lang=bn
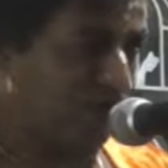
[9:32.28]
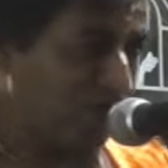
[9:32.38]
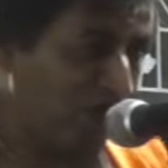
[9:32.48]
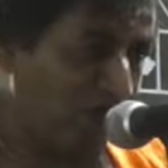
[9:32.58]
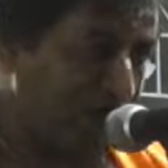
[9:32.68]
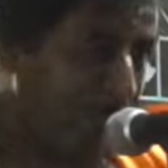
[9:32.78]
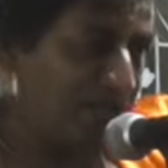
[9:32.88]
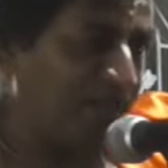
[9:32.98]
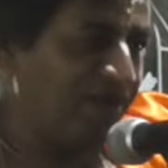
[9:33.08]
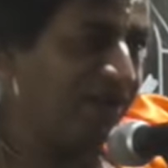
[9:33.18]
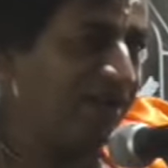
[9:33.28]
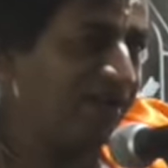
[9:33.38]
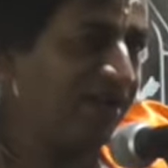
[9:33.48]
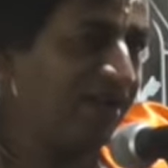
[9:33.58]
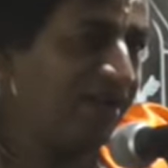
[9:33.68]
সুন্দর কি
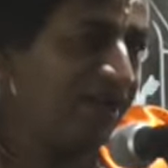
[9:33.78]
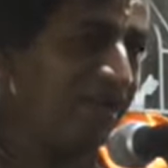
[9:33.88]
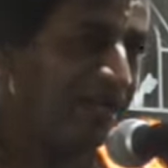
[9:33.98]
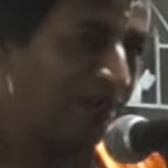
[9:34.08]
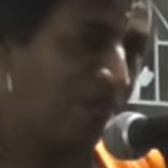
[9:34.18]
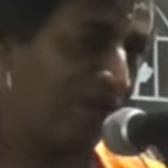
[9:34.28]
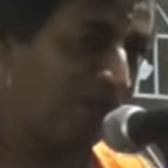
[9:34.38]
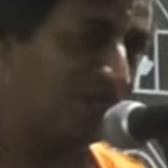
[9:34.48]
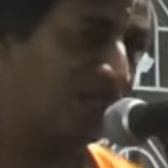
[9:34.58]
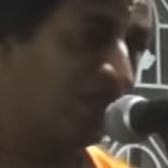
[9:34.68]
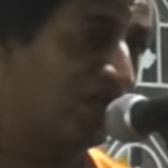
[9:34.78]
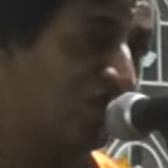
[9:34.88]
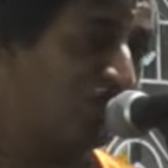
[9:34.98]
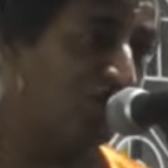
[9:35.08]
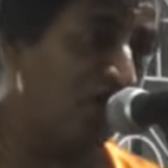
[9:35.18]
প্রেম সে কৃষ্ণ
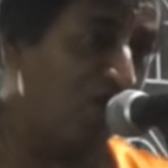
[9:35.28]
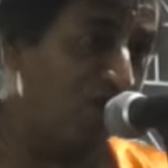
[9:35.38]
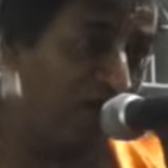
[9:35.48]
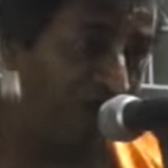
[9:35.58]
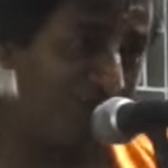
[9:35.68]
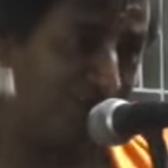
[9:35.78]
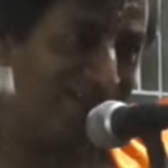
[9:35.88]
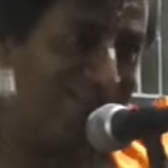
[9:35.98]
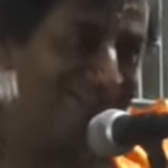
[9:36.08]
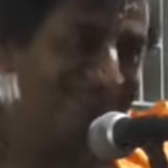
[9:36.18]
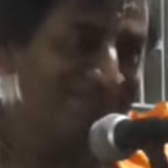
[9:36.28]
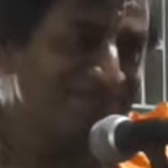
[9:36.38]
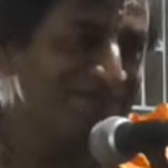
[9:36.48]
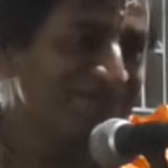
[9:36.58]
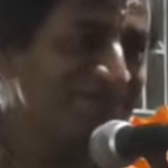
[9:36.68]
বলি কৃষ্ণ বলে